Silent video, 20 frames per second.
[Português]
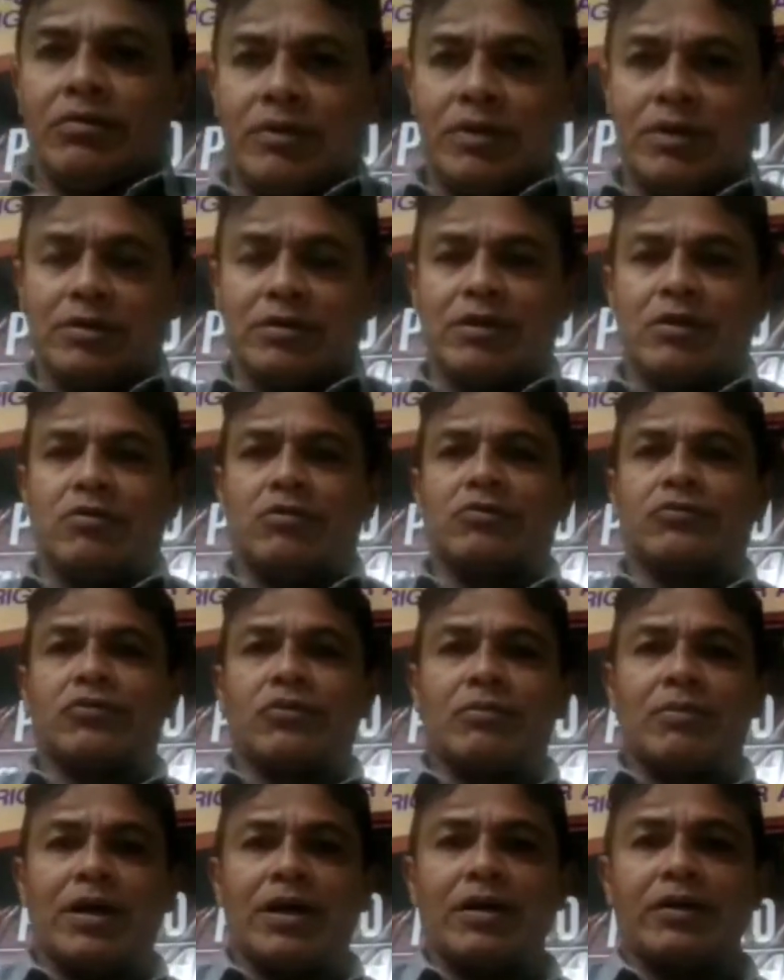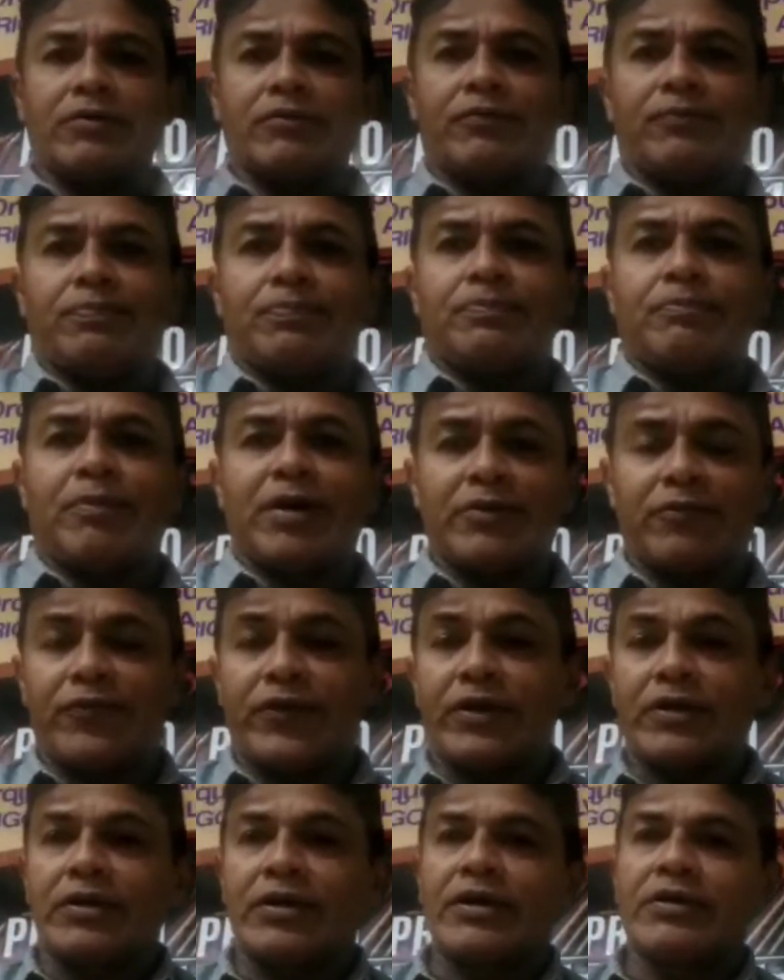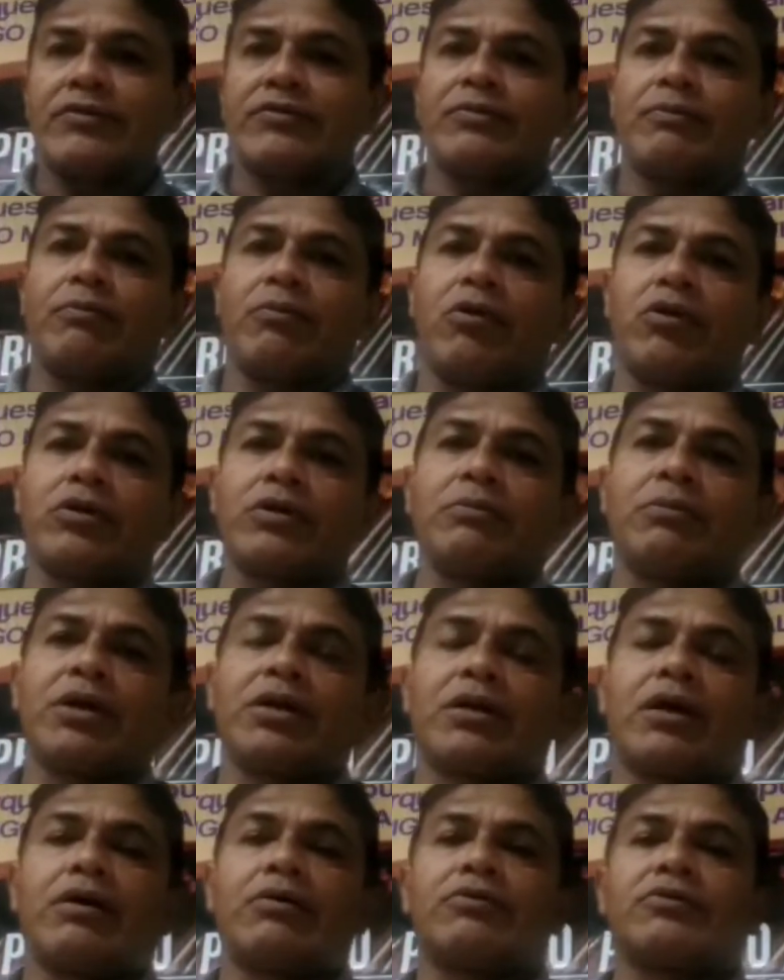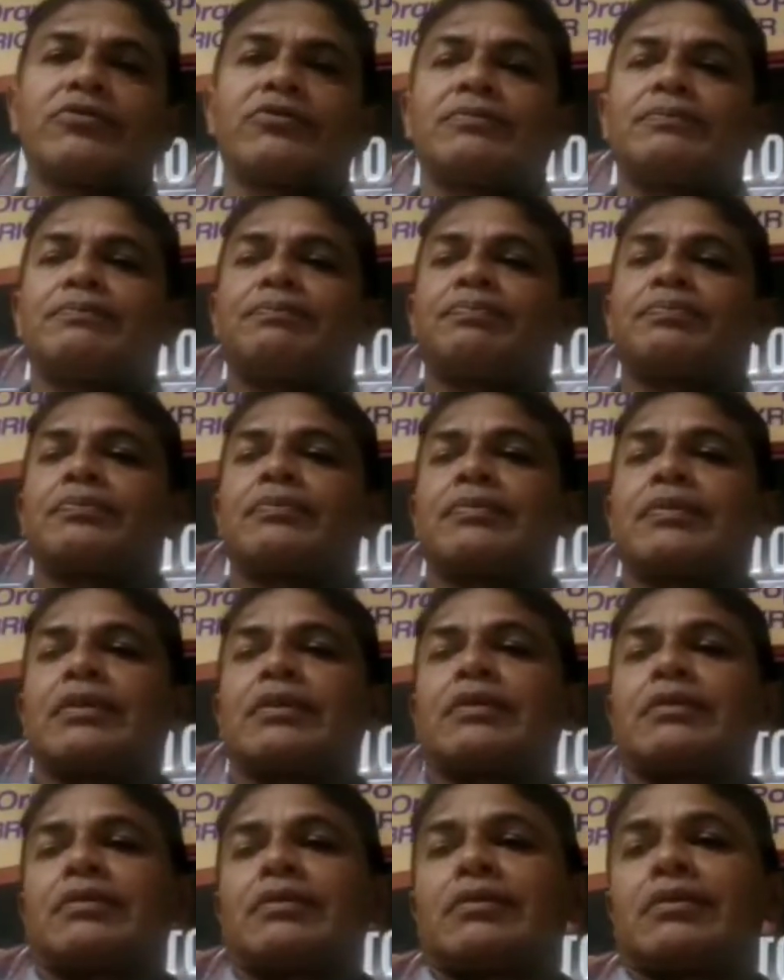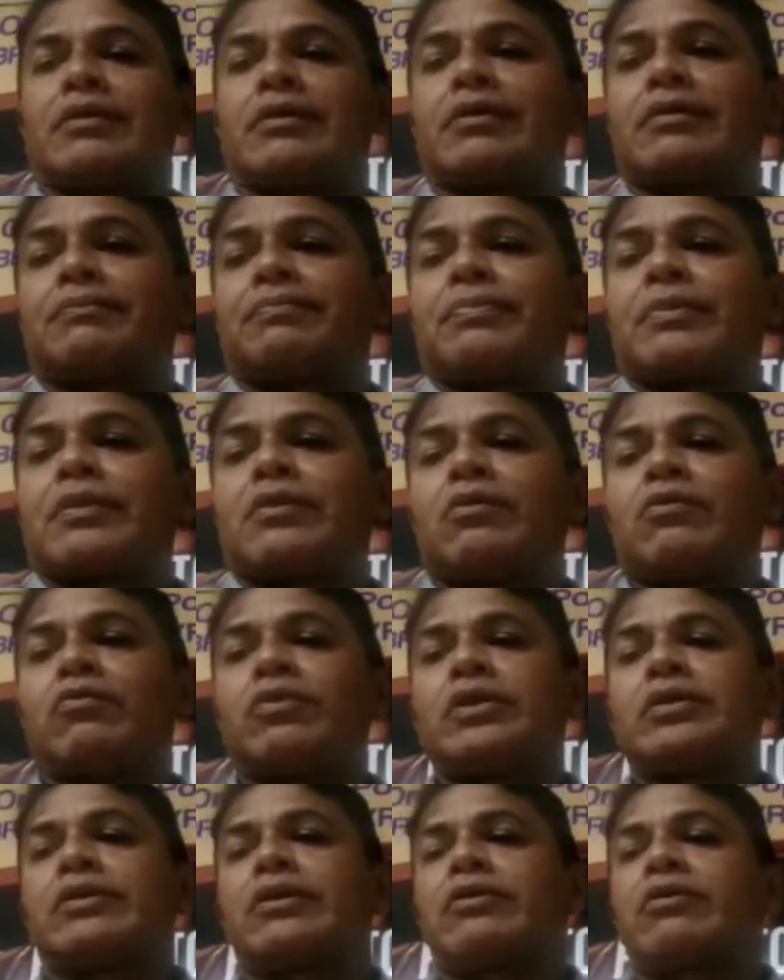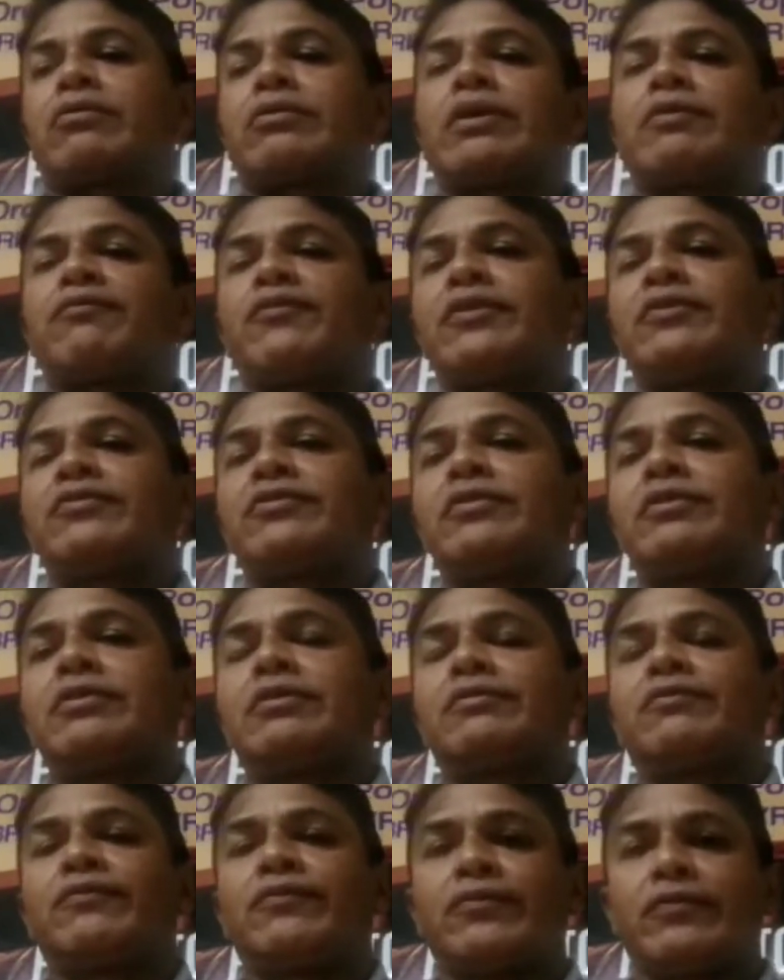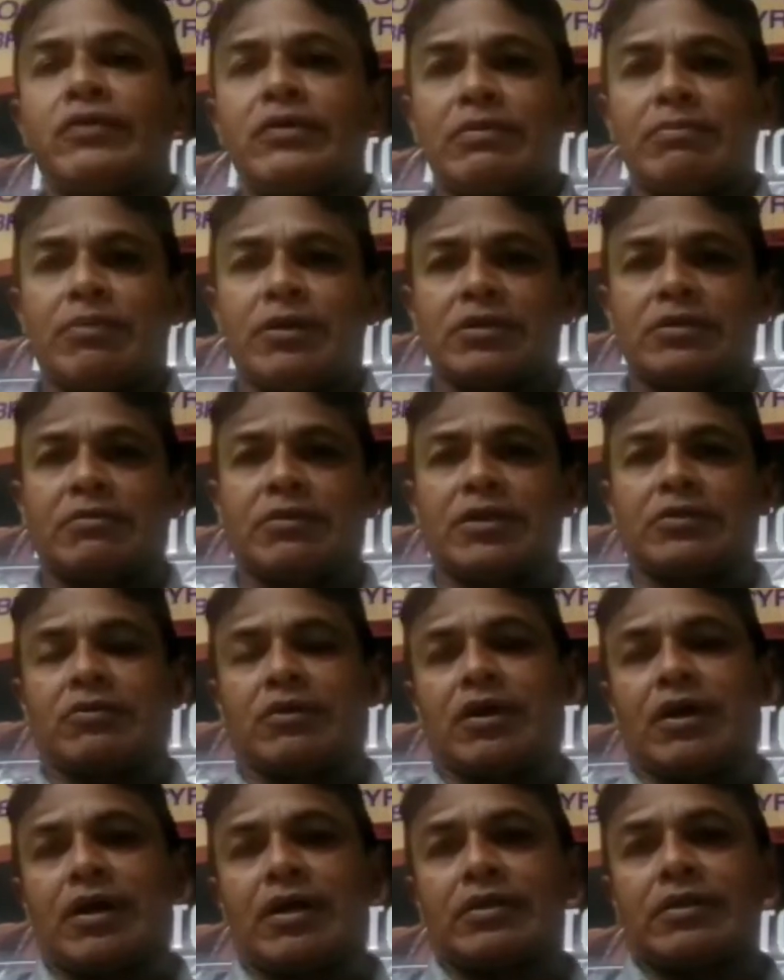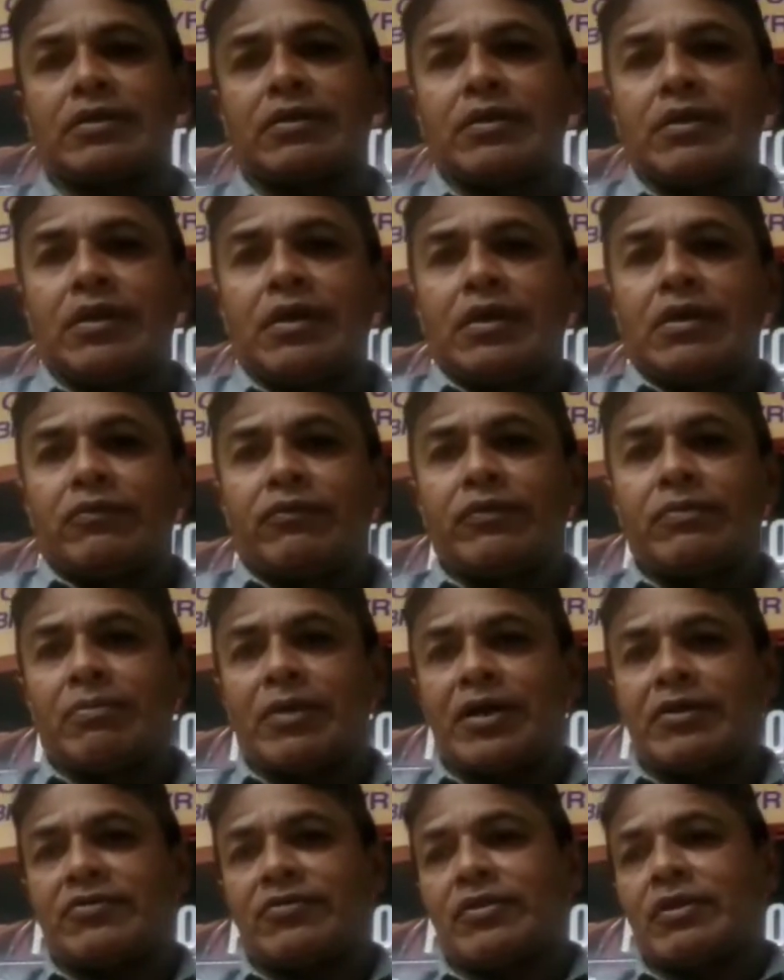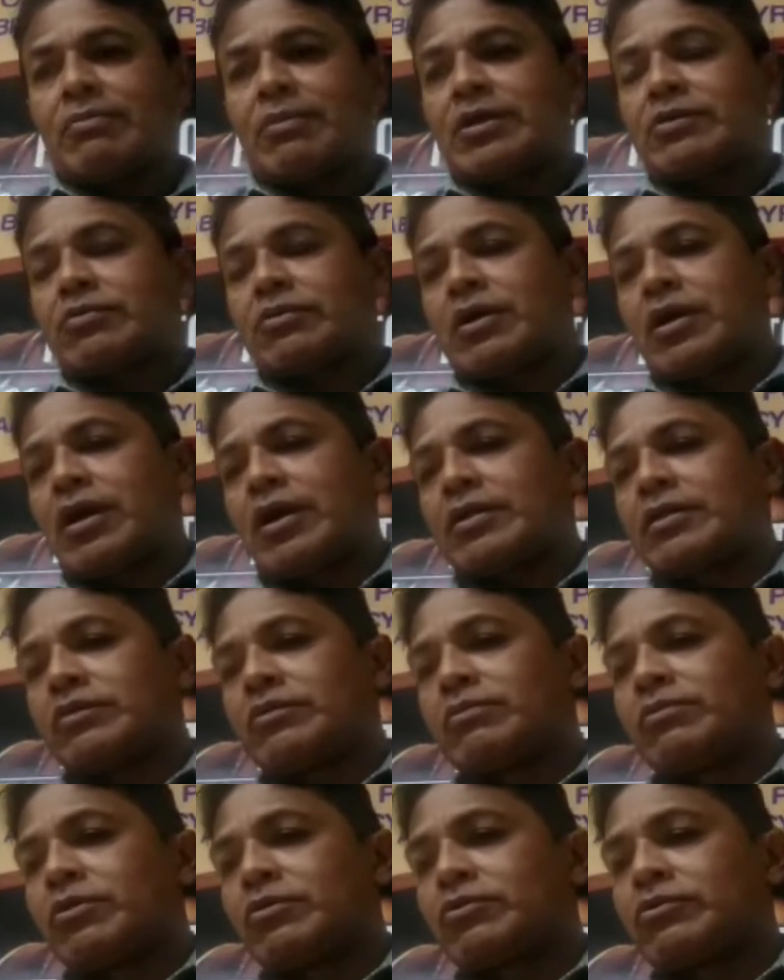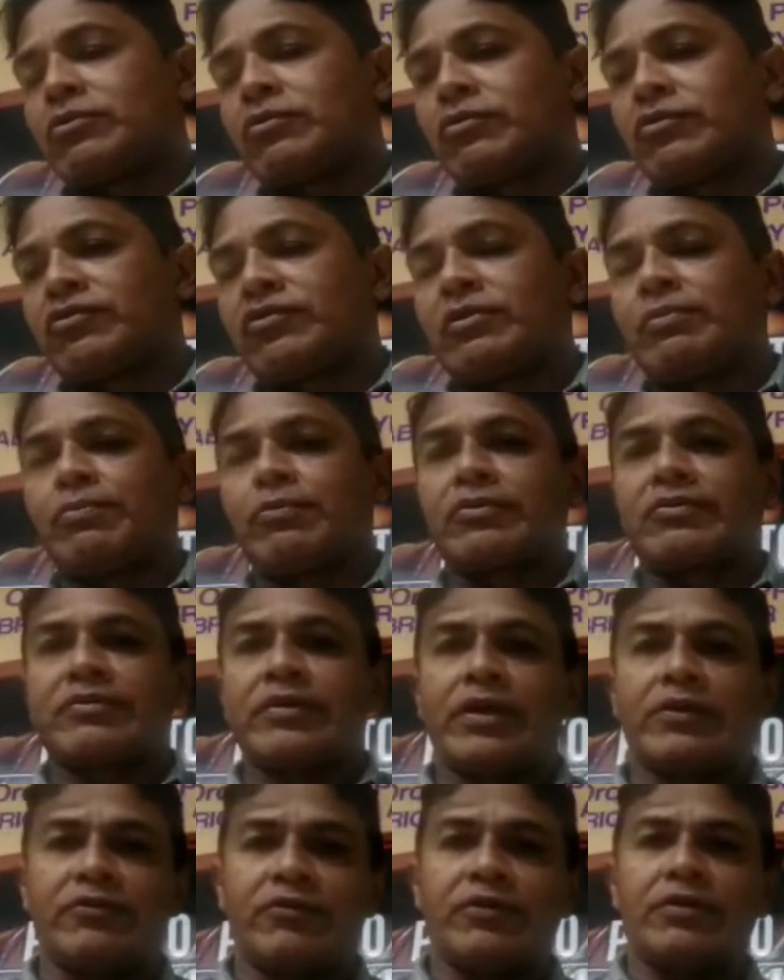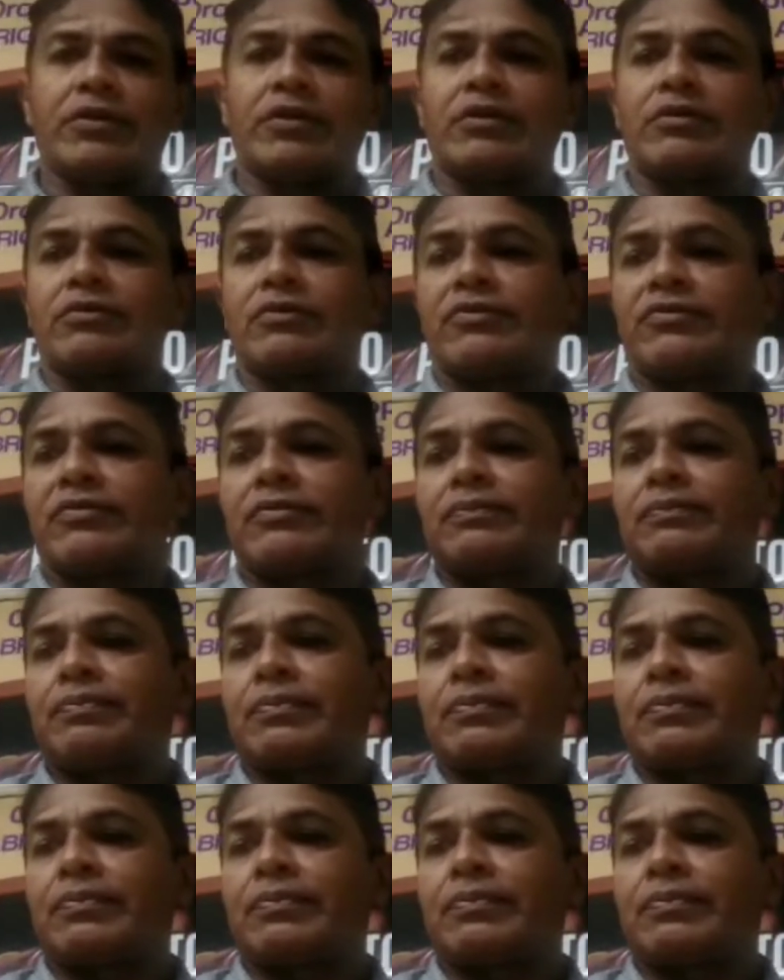Então, eu sou Mário, Mário Fernandes, moro em Manaus. Né? O item que eu defendi foi banda e batucada. Fui mestre da batucada do Botucuxi por sete anos.